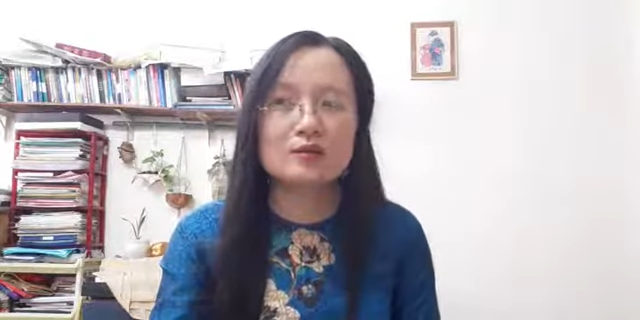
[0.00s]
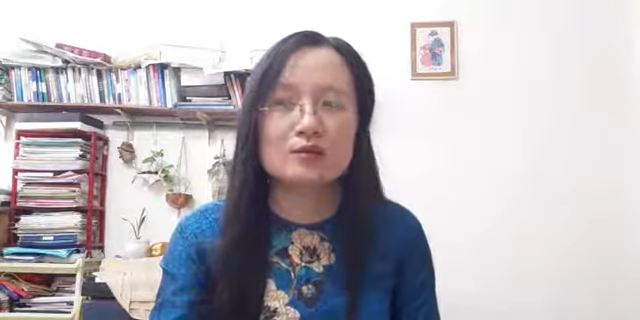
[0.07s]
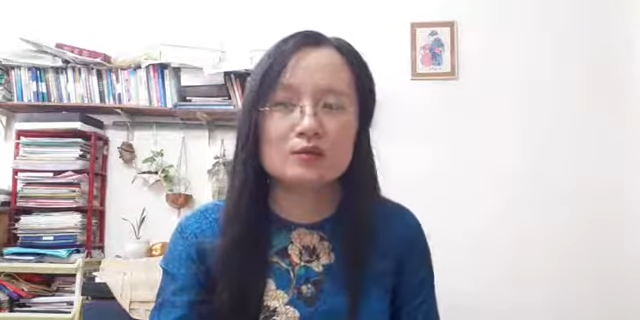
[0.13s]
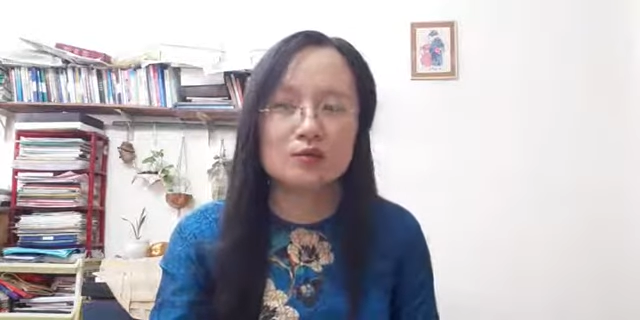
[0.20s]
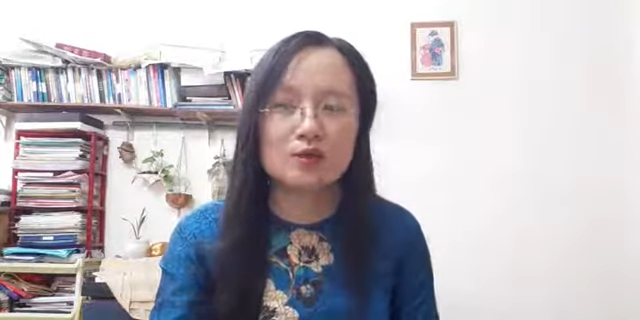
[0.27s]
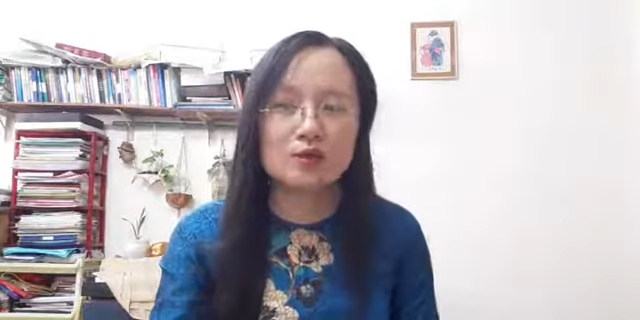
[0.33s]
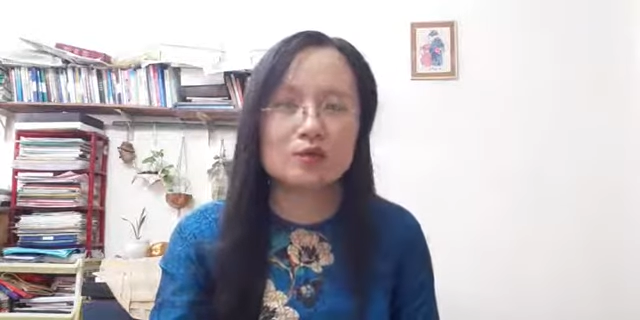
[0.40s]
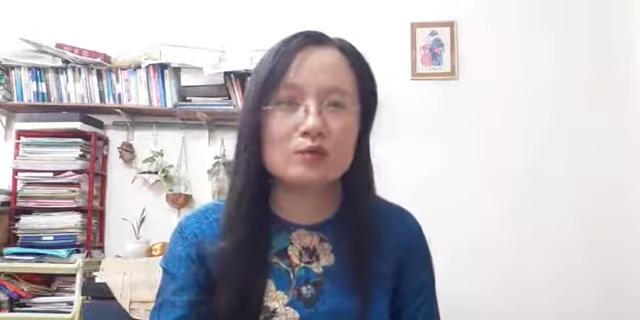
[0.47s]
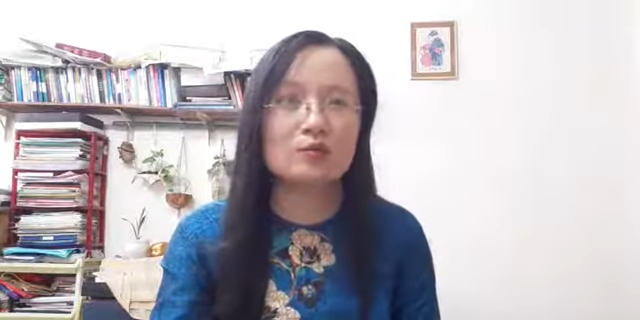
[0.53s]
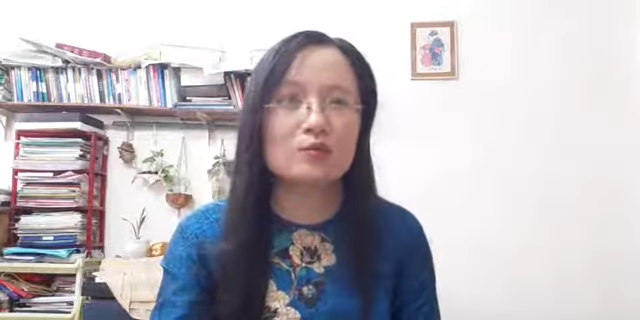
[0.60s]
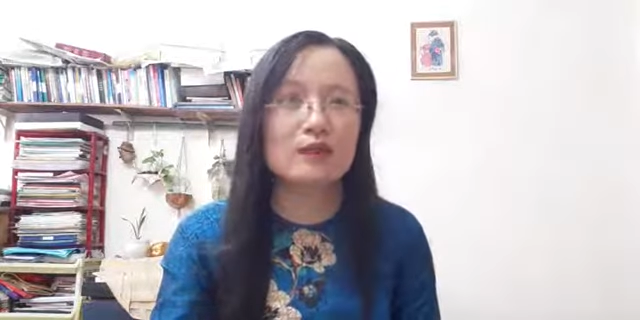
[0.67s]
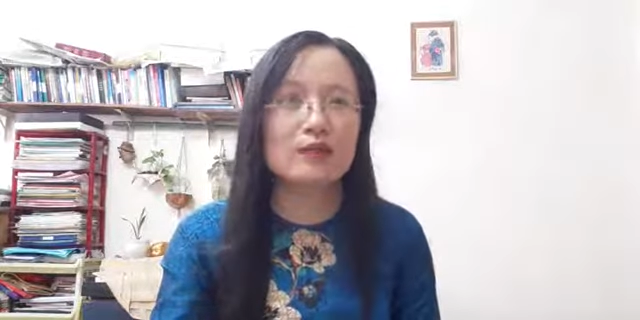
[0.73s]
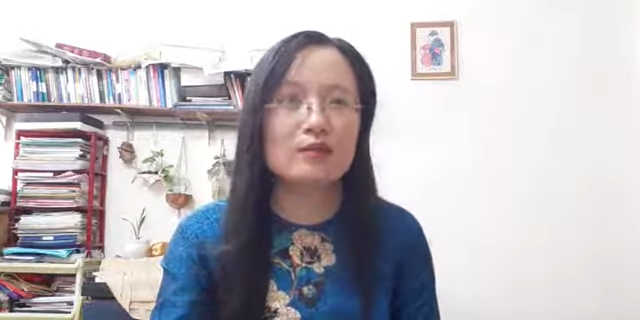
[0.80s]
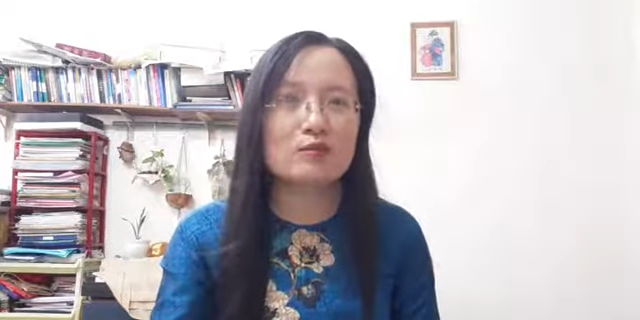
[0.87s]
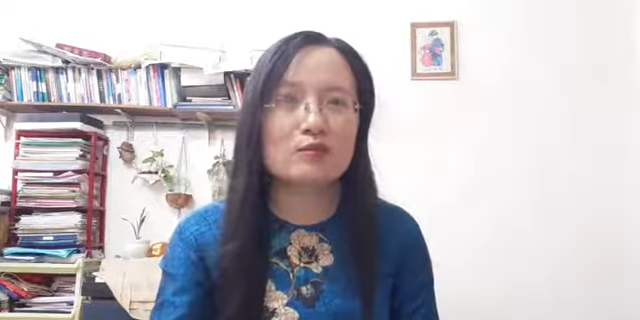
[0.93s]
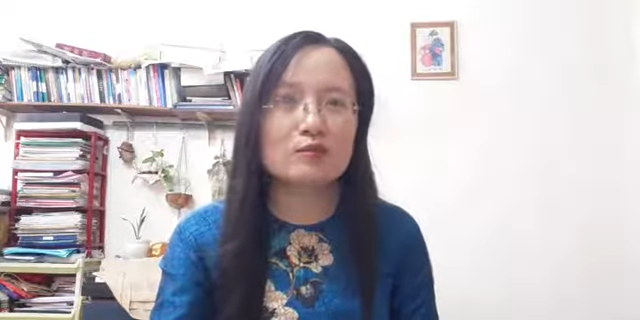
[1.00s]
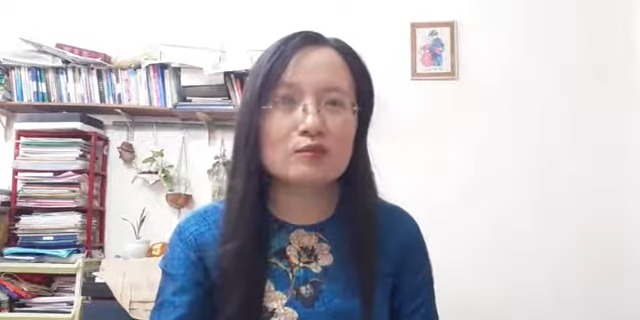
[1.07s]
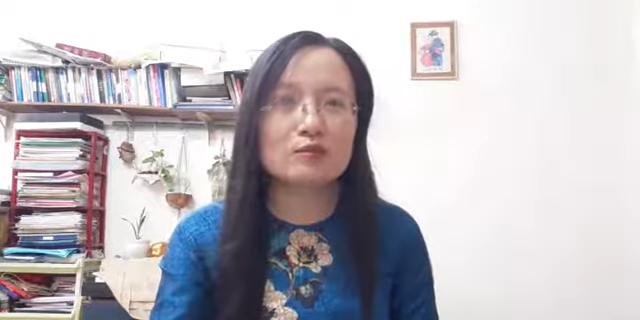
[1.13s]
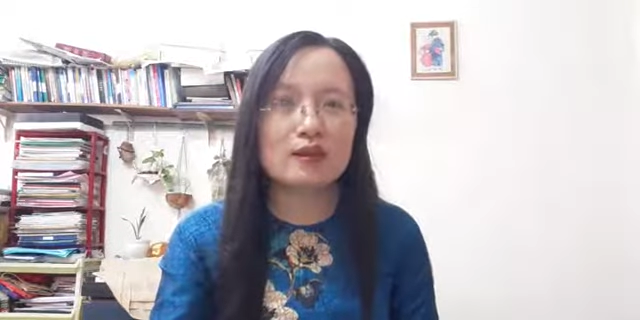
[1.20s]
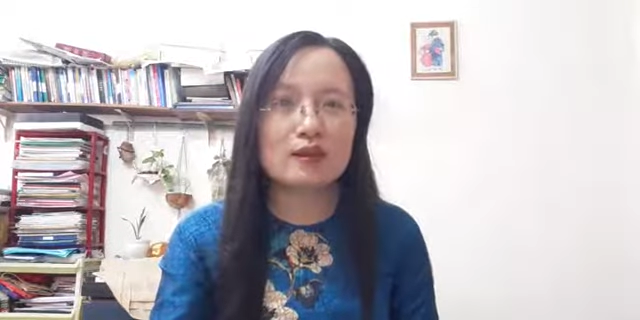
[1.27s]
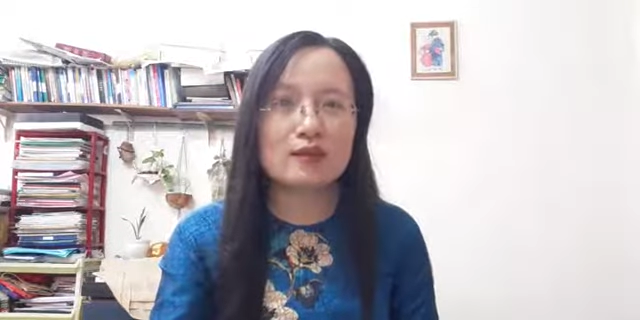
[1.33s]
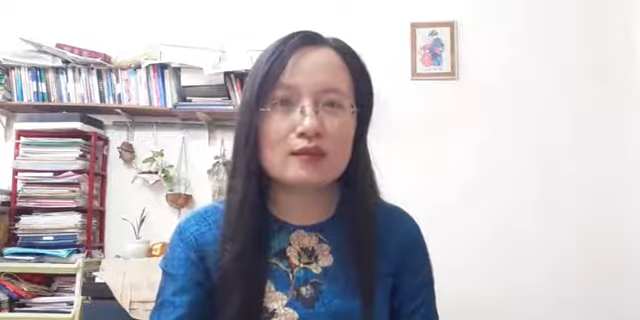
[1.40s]
rồi chúng ta cũng có
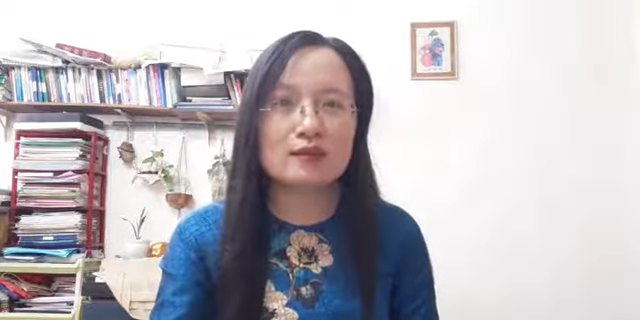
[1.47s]
thể